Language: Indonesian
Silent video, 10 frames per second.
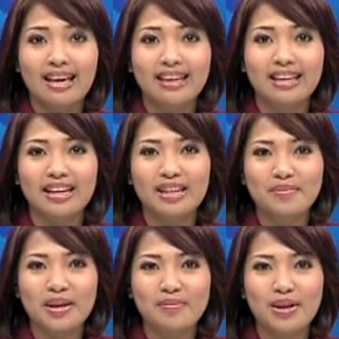ia kini
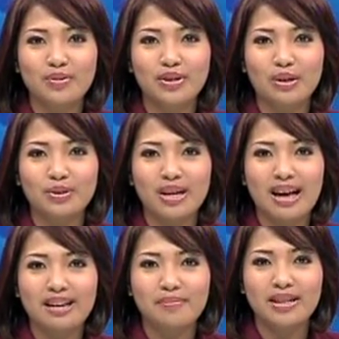merambah dunia usaha
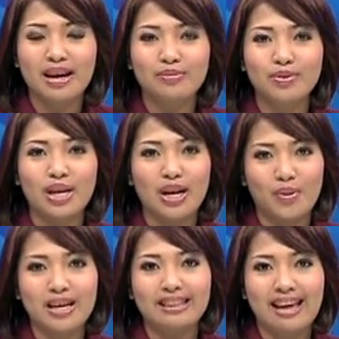di bidang busana
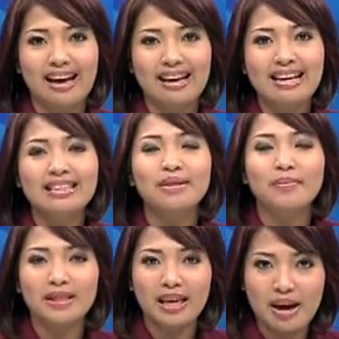wanita.
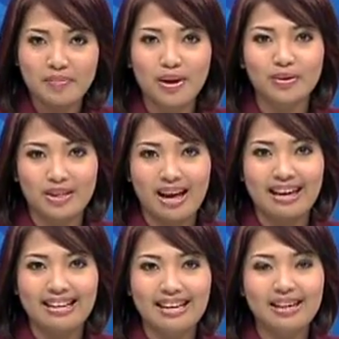Seperti apa usaha
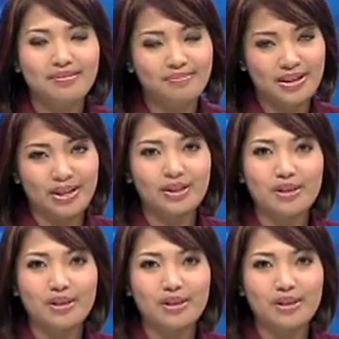ini? Berikut